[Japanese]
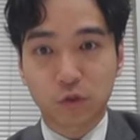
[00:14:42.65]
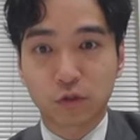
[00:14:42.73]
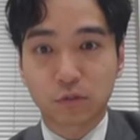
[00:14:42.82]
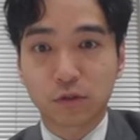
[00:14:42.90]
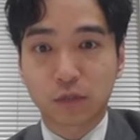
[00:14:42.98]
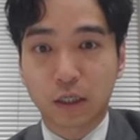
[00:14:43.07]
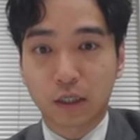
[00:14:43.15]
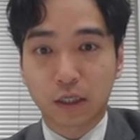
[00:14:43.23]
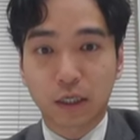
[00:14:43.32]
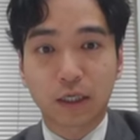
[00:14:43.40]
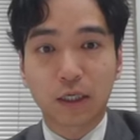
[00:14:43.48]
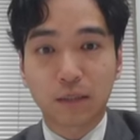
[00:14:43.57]
十分考
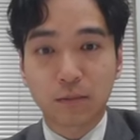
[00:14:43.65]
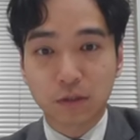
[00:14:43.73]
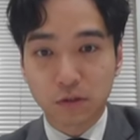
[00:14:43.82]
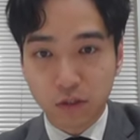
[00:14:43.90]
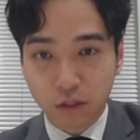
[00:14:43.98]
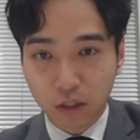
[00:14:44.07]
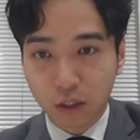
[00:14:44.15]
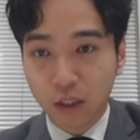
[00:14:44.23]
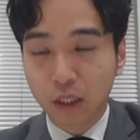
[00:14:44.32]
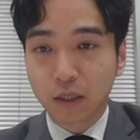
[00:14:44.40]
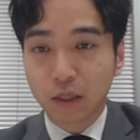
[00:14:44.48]
えられますし、